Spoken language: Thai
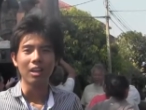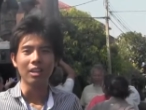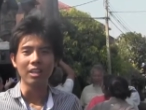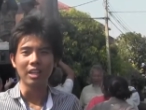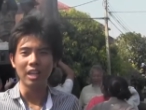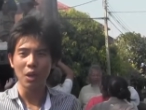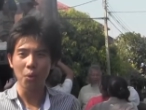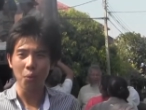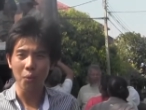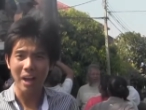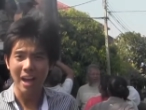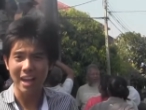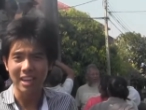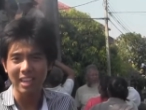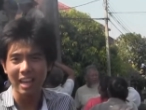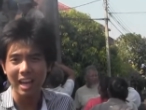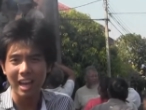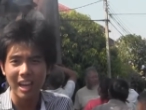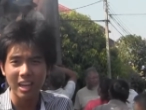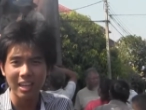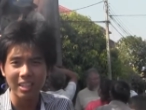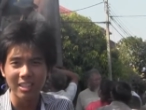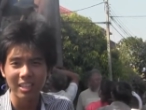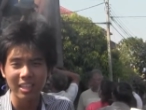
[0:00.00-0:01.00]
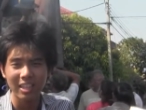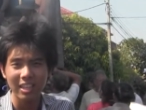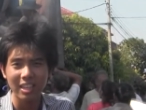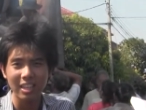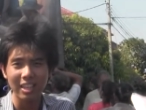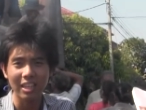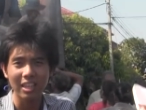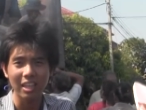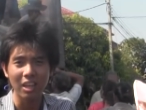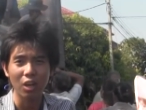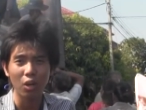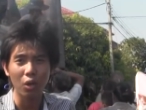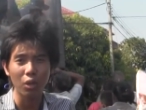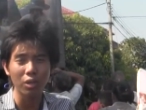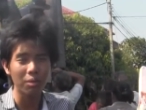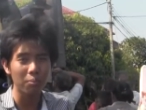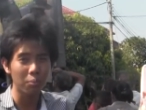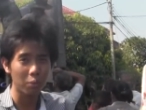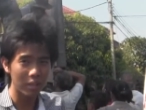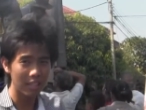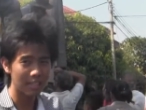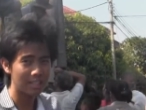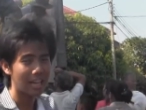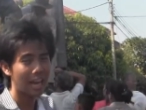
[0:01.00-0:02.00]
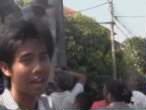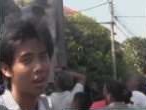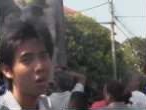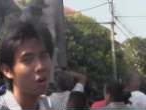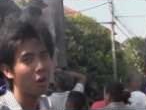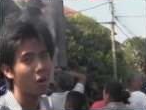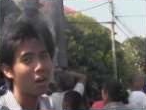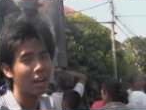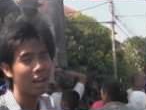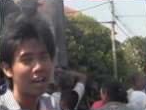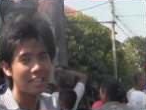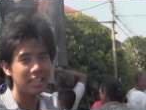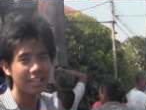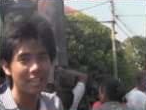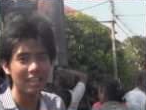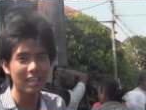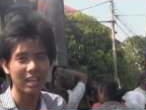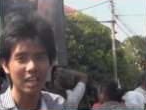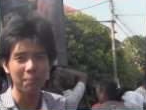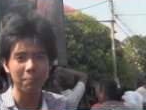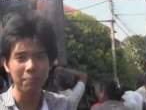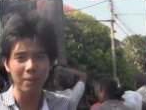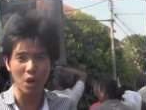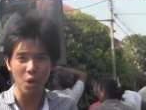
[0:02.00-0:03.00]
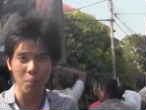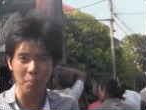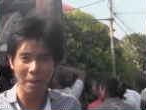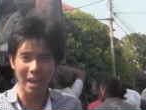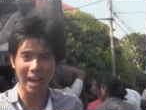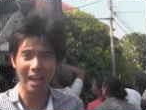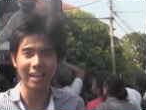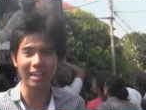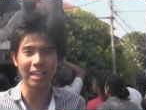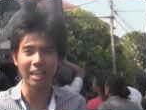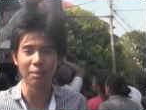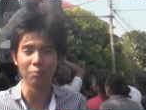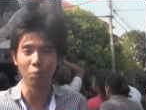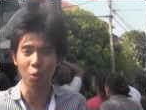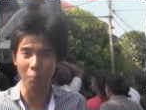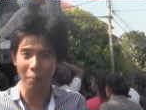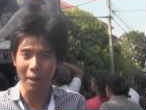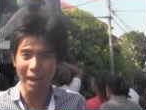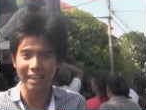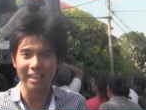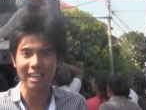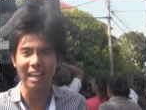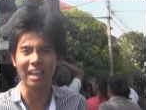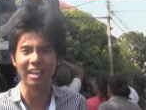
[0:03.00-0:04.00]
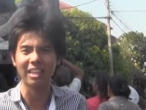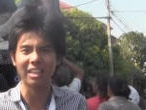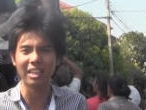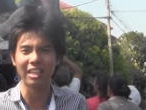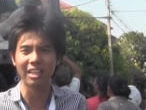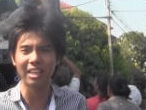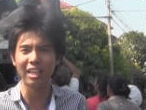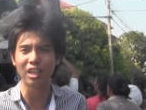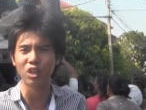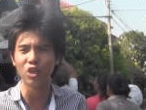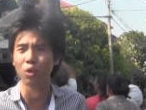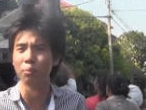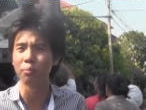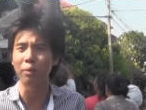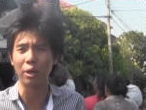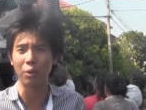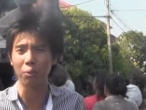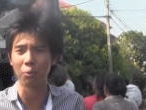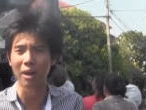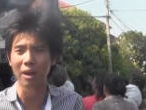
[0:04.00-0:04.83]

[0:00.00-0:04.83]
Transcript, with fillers: ในระหว่างทางที่รถบริจาคของคันนี้นะครับ เข้ามาในหมู่บ้านแห่งนี้ดูเหมือน